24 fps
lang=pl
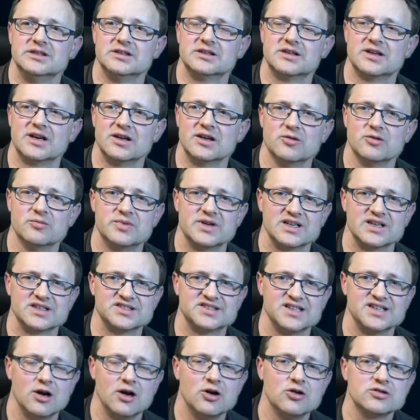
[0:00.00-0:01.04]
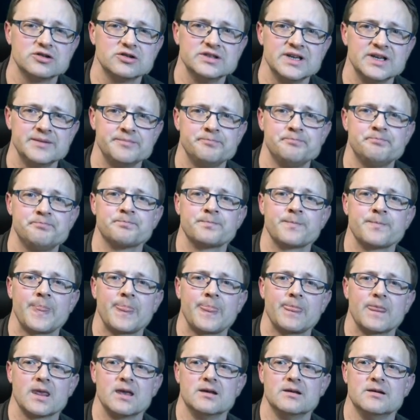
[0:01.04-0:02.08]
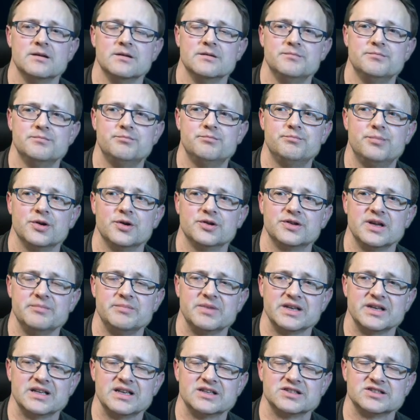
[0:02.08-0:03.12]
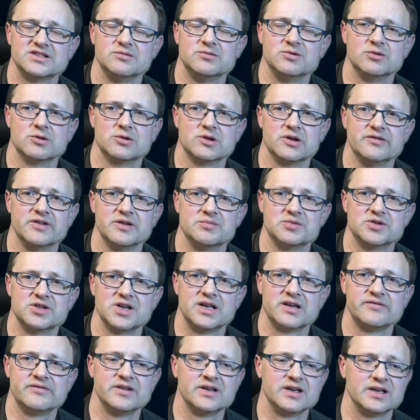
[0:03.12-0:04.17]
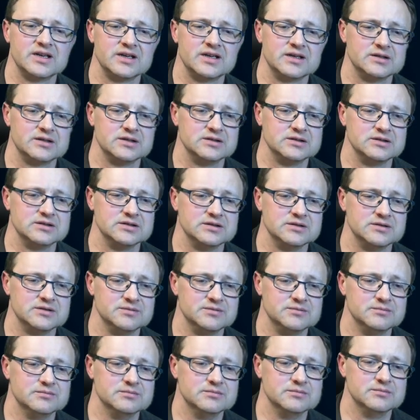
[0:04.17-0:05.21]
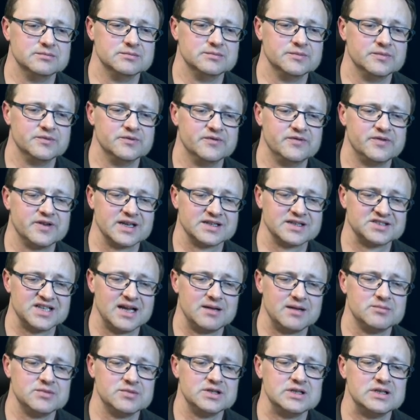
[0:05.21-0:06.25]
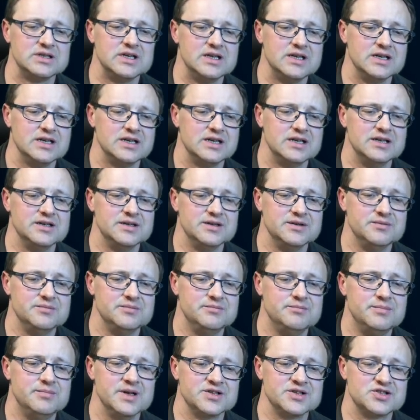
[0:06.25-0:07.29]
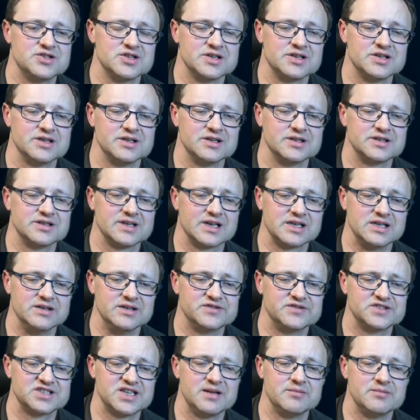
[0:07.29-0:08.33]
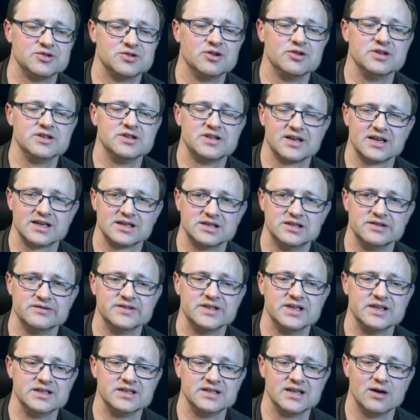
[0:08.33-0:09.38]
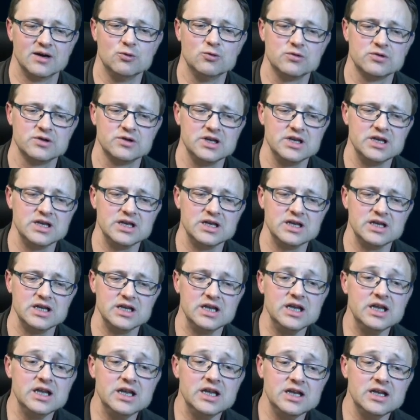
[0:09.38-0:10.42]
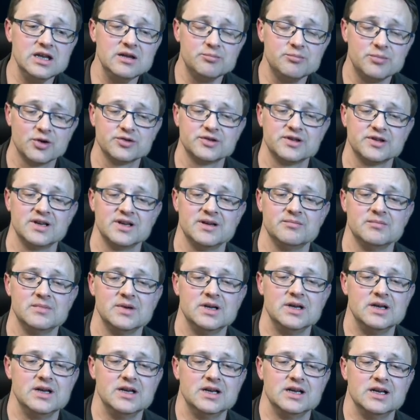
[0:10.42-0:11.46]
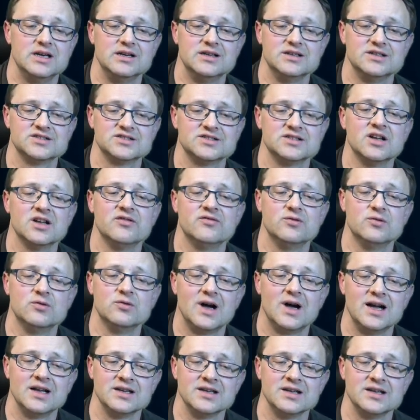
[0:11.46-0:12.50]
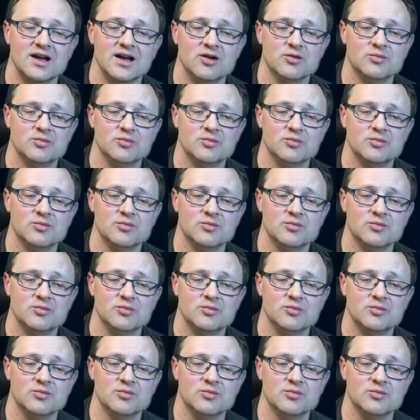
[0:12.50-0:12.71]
krajobraz za oknem. Po tej 15-minutowej przerwie wracamy. Y, będzie taki wstęp do interaktywnej nauki i potem y, znowu Ania